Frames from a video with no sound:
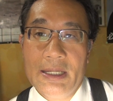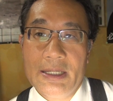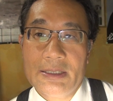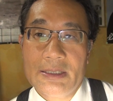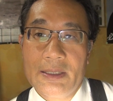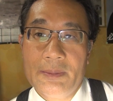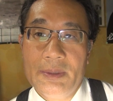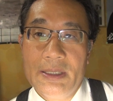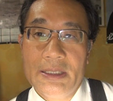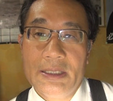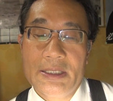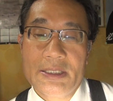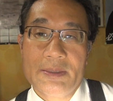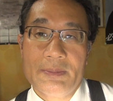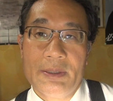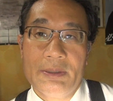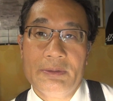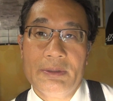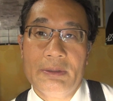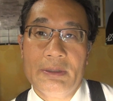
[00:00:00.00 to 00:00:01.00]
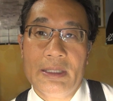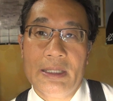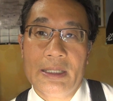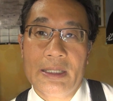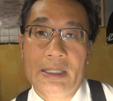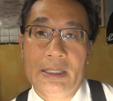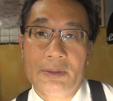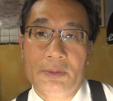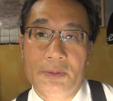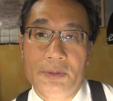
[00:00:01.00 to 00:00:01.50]
喋れてしまうんでは
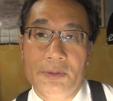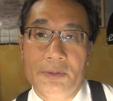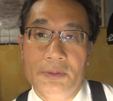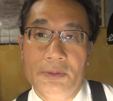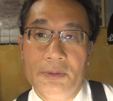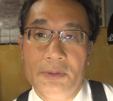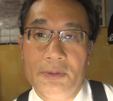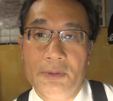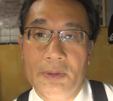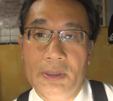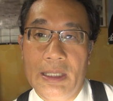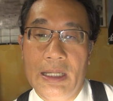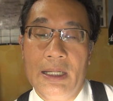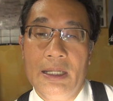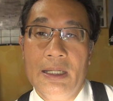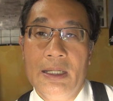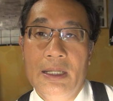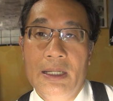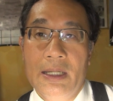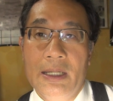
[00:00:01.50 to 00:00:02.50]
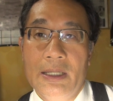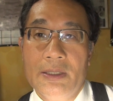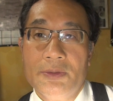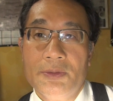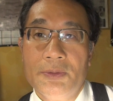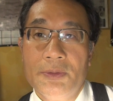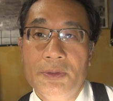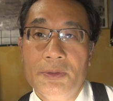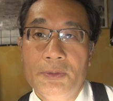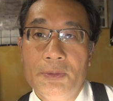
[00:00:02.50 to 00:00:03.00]
ないかというような
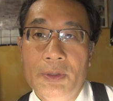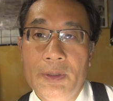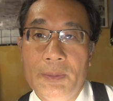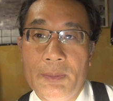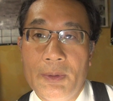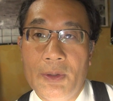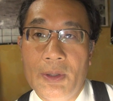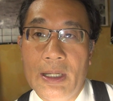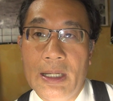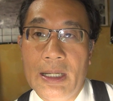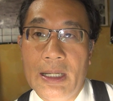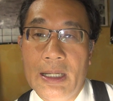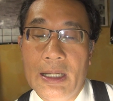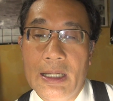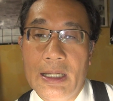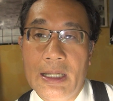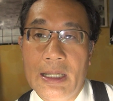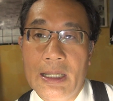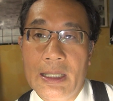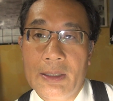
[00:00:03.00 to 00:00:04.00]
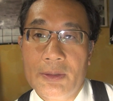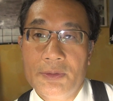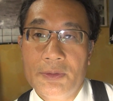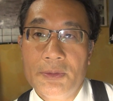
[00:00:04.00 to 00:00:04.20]
そういう声もあ